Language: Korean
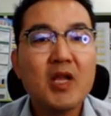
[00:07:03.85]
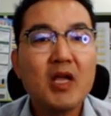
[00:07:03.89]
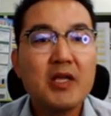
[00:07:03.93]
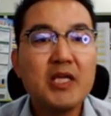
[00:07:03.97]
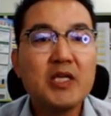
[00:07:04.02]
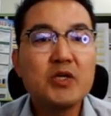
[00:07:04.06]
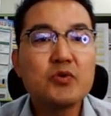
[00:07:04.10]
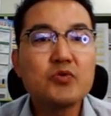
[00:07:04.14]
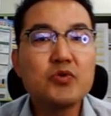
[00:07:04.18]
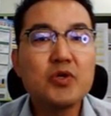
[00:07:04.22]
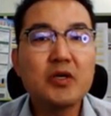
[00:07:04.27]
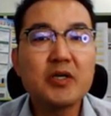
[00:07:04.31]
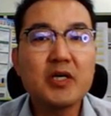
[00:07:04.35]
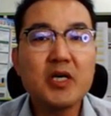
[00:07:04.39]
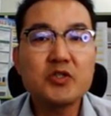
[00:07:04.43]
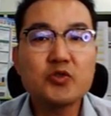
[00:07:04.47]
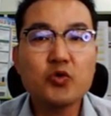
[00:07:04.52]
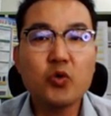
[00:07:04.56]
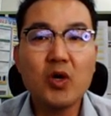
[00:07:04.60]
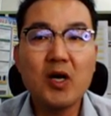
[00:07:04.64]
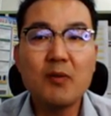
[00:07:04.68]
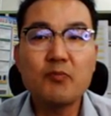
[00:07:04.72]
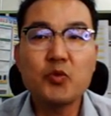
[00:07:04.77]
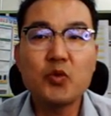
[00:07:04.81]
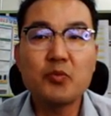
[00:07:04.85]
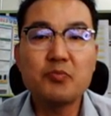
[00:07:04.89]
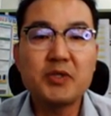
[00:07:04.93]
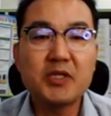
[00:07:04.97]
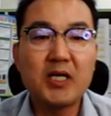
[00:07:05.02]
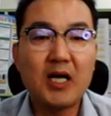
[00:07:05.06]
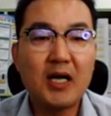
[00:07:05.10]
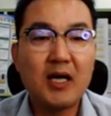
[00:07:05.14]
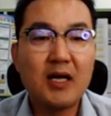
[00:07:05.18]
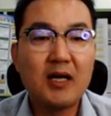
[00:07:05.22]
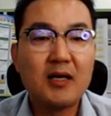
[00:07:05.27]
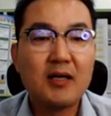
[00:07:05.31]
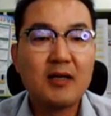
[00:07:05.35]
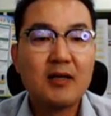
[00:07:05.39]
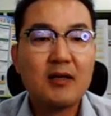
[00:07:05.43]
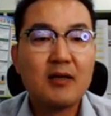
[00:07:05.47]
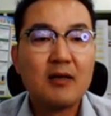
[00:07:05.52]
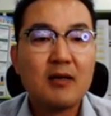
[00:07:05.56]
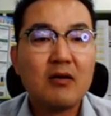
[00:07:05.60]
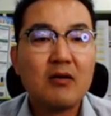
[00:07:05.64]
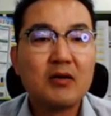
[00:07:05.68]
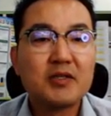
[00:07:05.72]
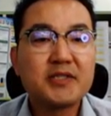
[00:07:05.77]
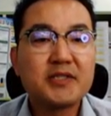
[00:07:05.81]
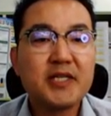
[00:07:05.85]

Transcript: 이 구역의 조감도입니다. 어,